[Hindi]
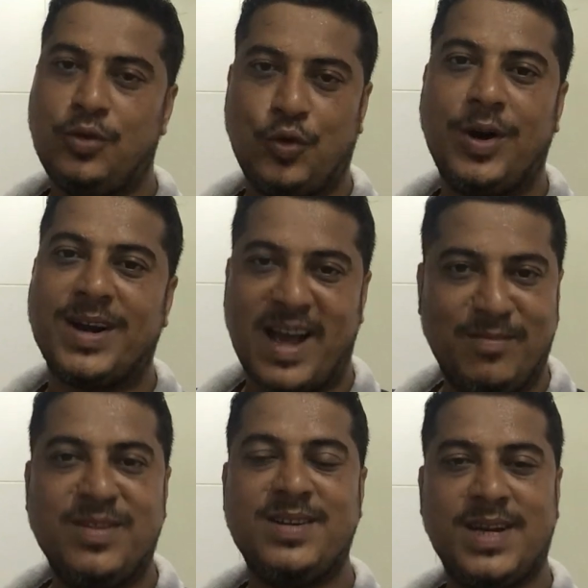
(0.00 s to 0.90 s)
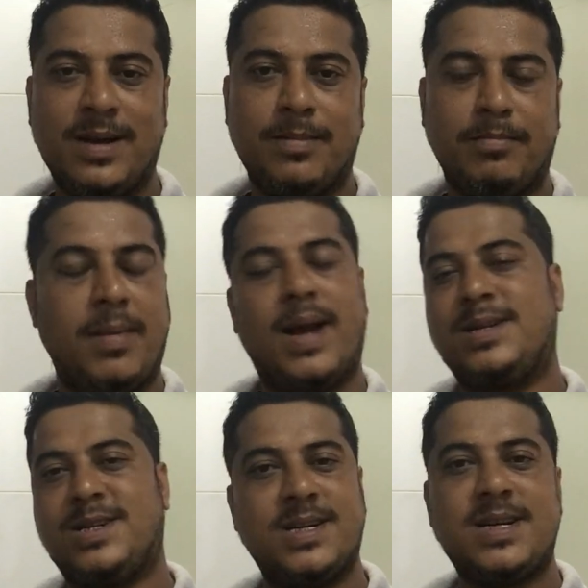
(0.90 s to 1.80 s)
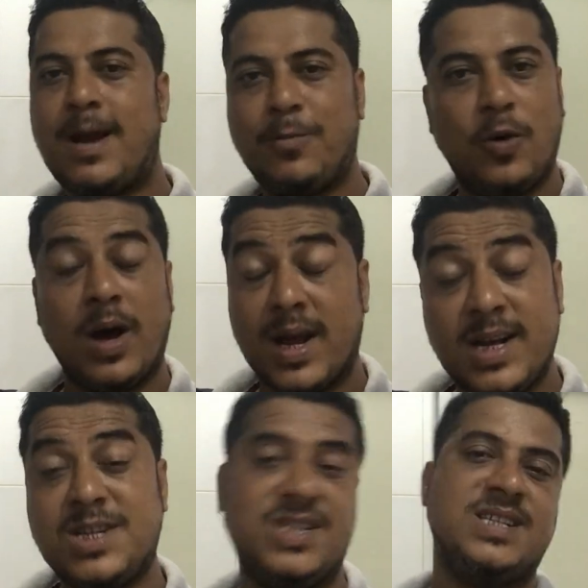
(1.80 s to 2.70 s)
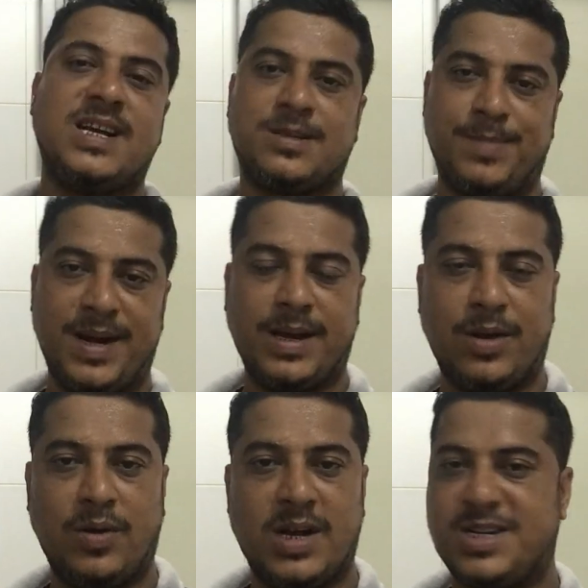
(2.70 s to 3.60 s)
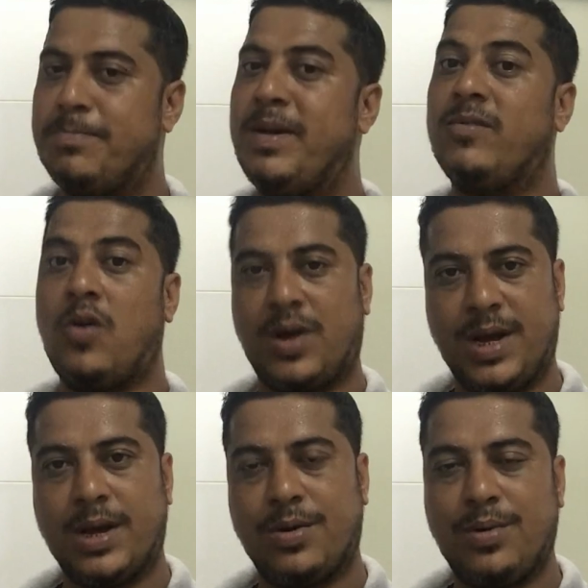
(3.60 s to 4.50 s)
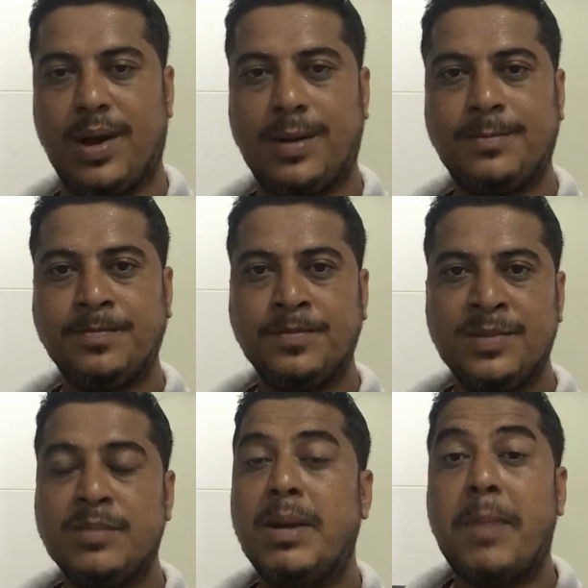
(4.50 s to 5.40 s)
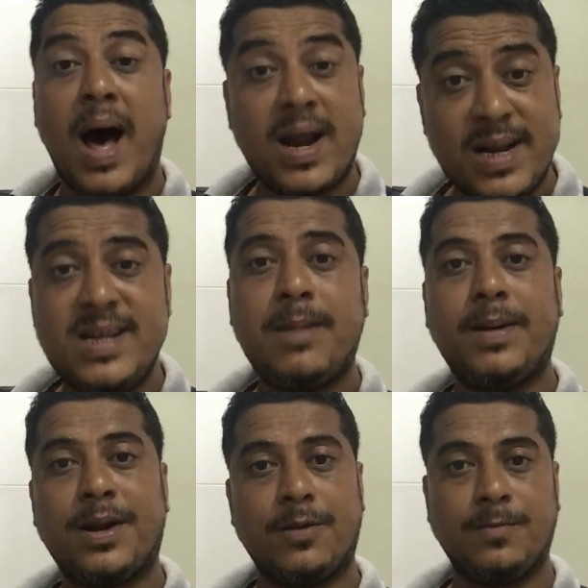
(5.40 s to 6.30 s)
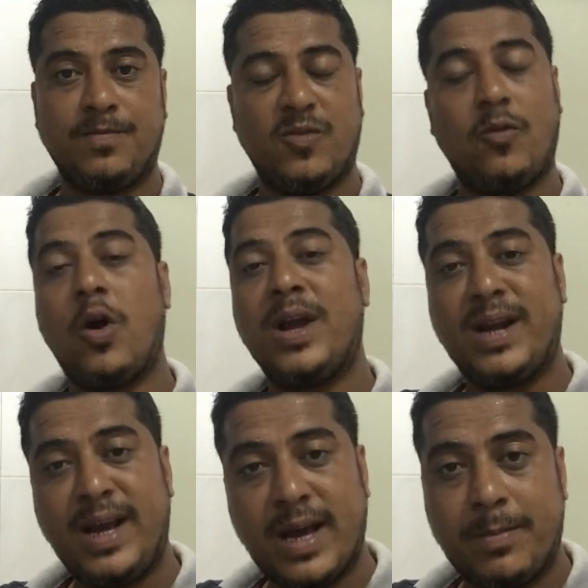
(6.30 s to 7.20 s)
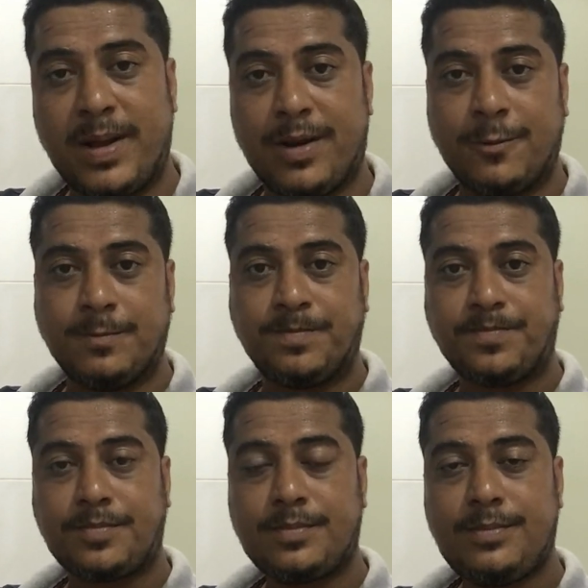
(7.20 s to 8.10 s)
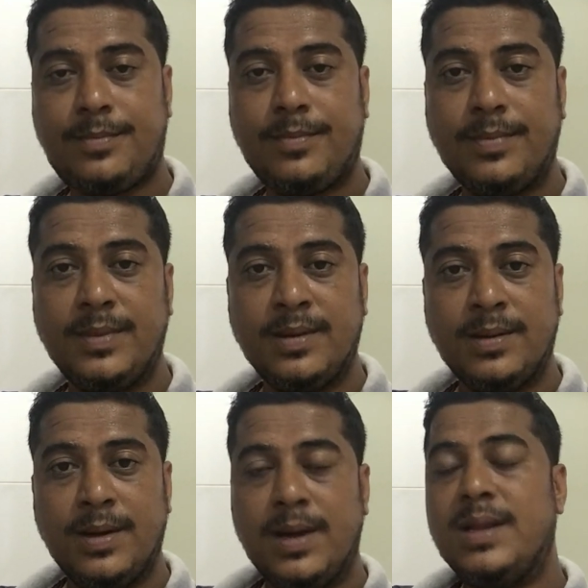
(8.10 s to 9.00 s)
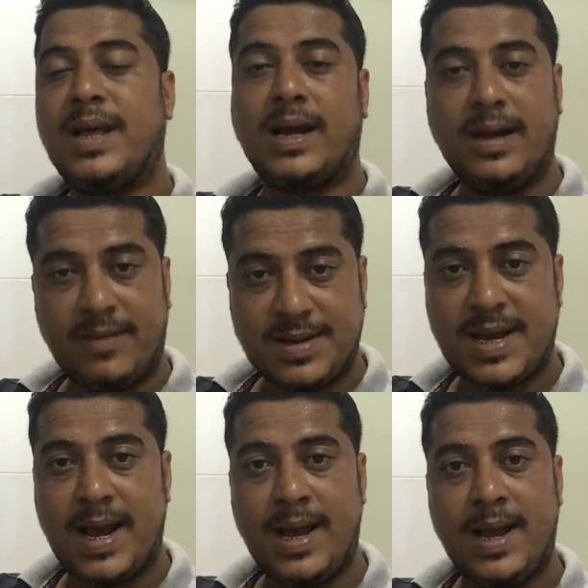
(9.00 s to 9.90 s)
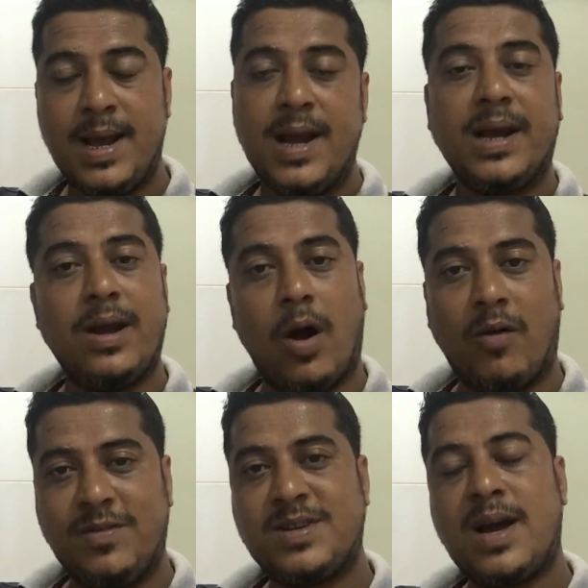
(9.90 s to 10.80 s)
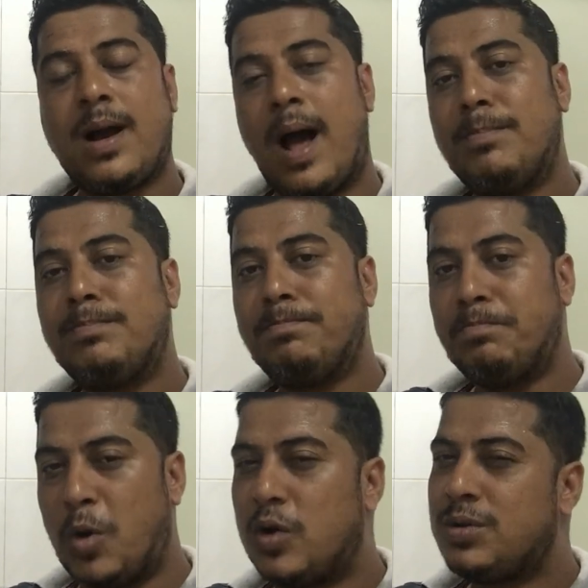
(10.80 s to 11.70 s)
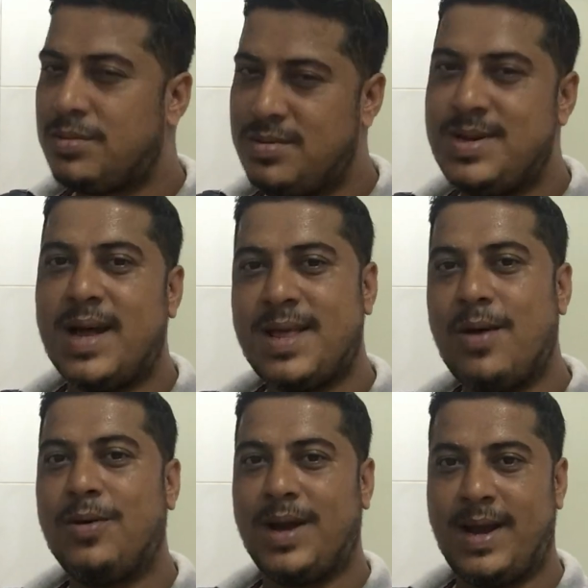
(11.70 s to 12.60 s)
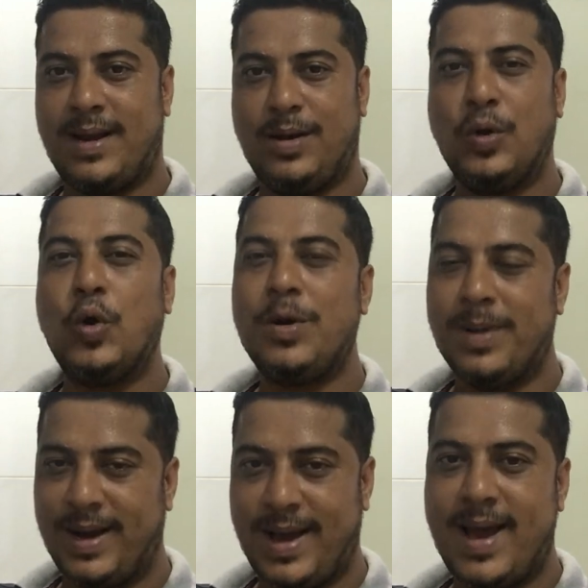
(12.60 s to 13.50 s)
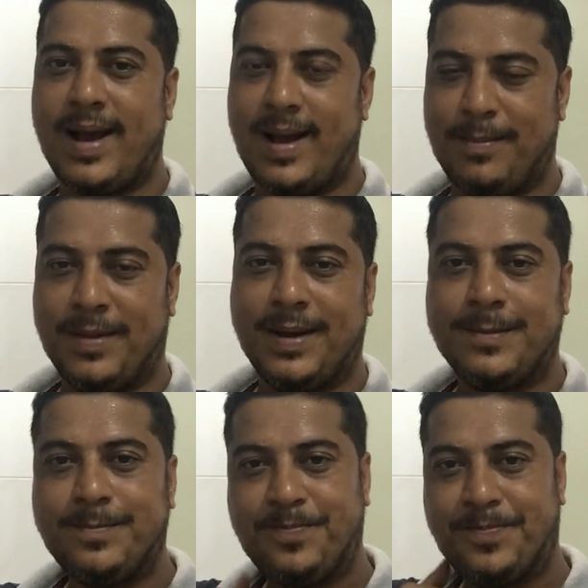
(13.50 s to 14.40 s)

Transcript: थोड़ा टाइम दीजिए मैं अच्छे से आपको हर एक चीज़ एक्सप्लेन करूंगा जब मैं व्लॉगिंग करूंगा मैं बाहर नहीं जा पा रहा हूँ व्लॉगिंग नहीं कर पा रहा हूँ तकलीफ ऐसा है कि ऑफिस का काम बहुत ज़्यादा हो गया है लोड बढ़ गया है काम का